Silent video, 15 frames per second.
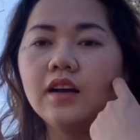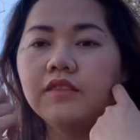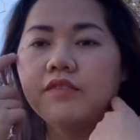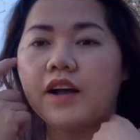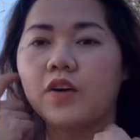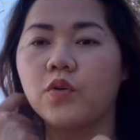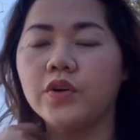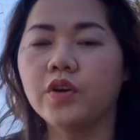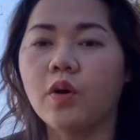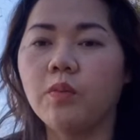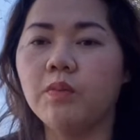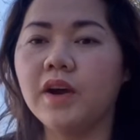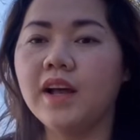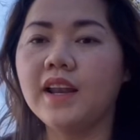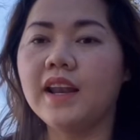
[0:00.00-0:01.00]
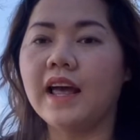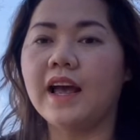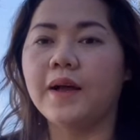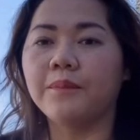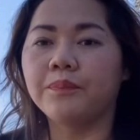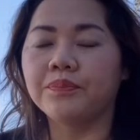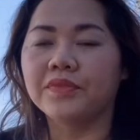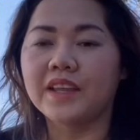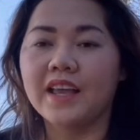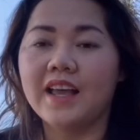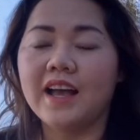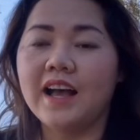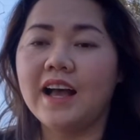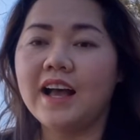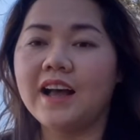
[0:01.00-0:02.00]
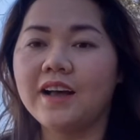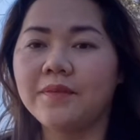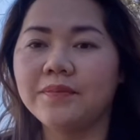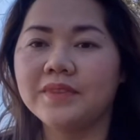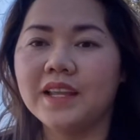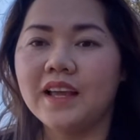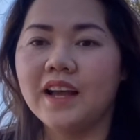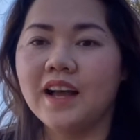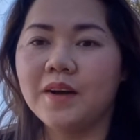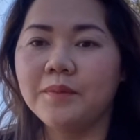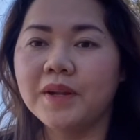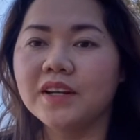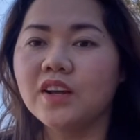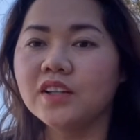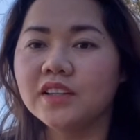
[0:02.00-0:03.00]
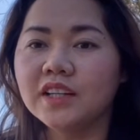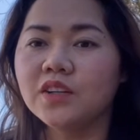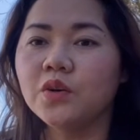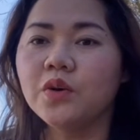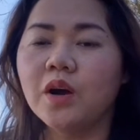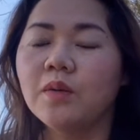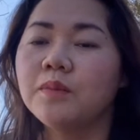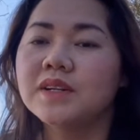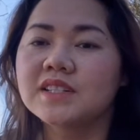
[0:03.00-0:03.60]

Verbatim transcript: Và cuối cùng á, là mình có tiếc nuối không?